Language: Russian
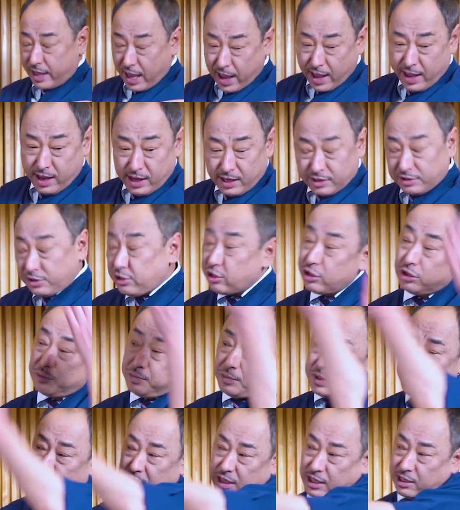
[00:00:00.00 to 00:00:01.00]
баланшировки
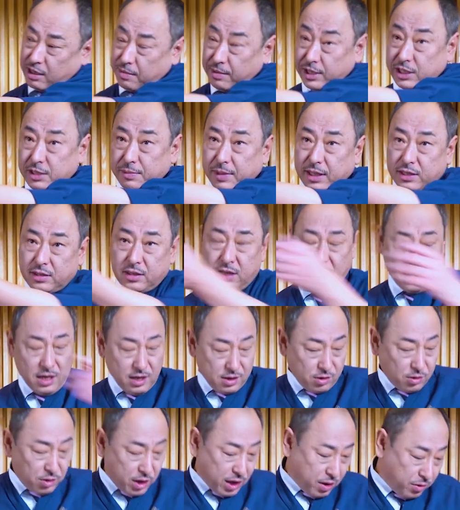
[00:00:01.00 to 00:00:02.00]
рыбы.
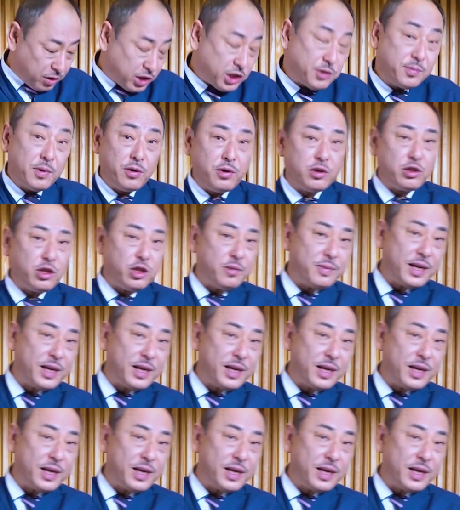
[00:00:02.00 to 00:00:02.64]
Сначала заливаем филе